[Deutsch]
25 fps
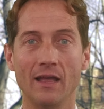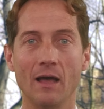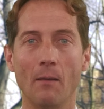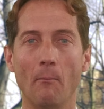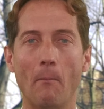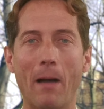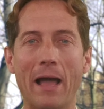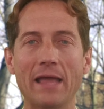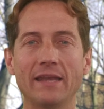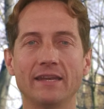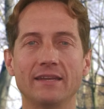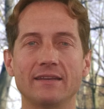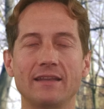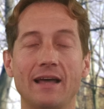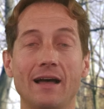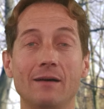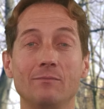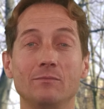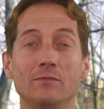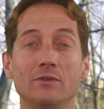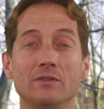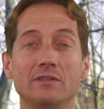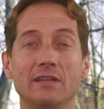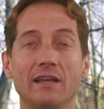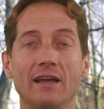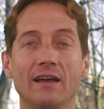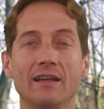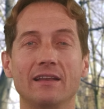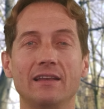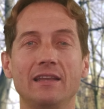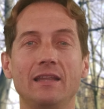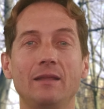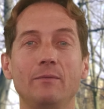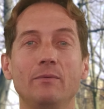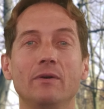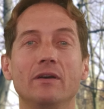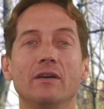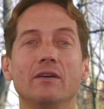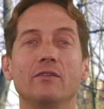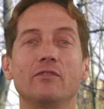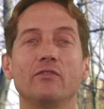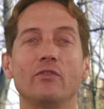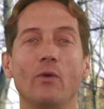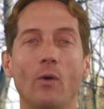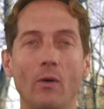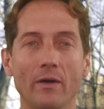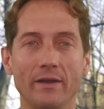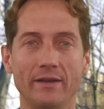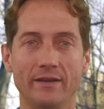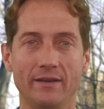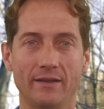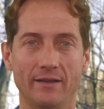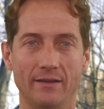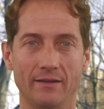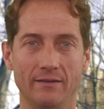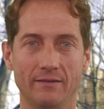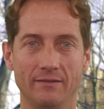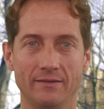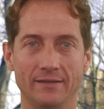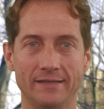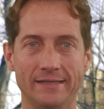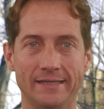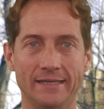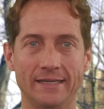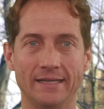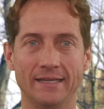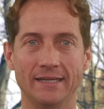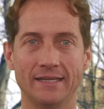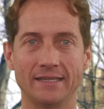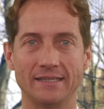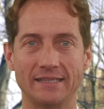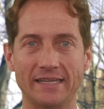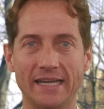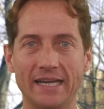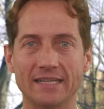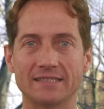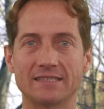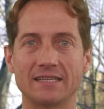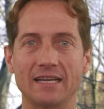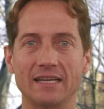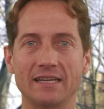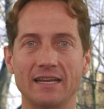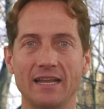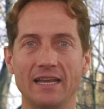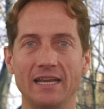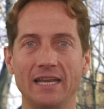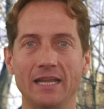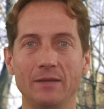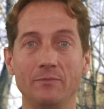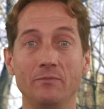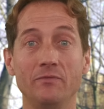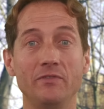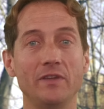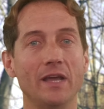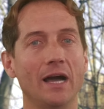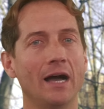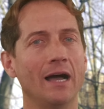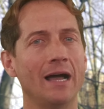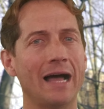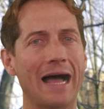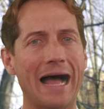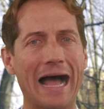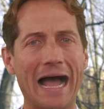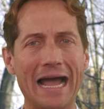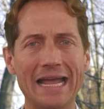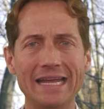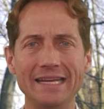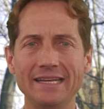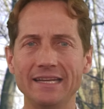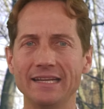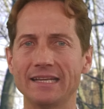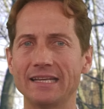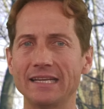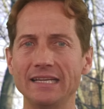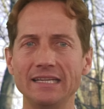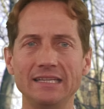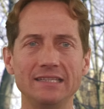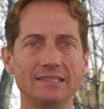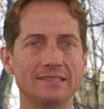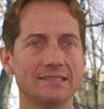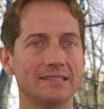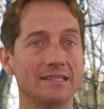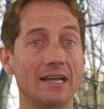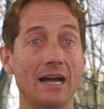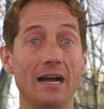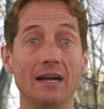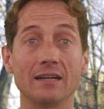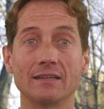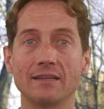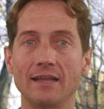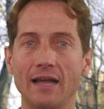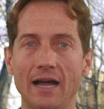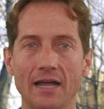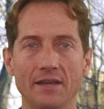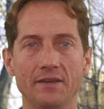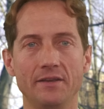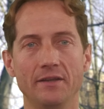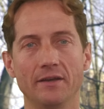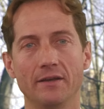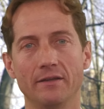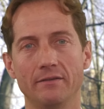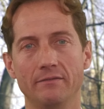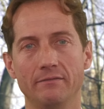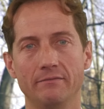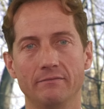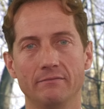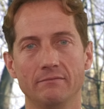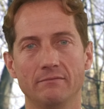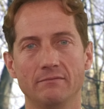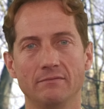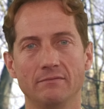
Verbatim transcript: Meine Damen und Herren, liebe Freunde, derzeit erleben wir eine Krise nach der anderen.